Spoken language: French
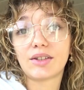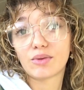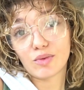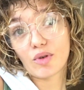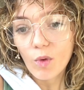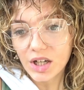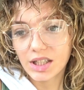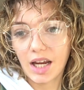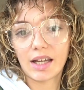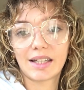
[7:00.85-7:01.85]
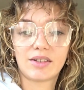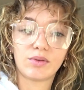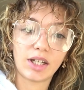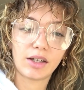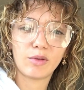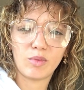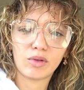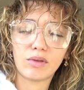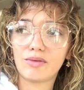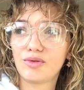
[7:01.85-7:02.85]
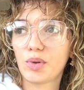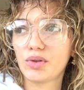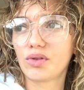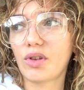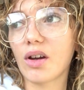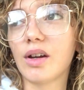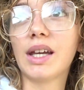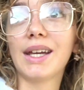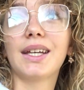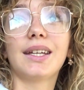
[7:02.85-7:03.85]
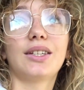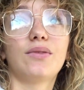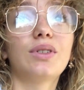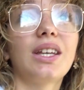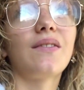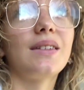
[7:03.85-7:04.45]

sont moins chères et qui sont directement euh, du producteur. Et j'ai vu qu'il y avait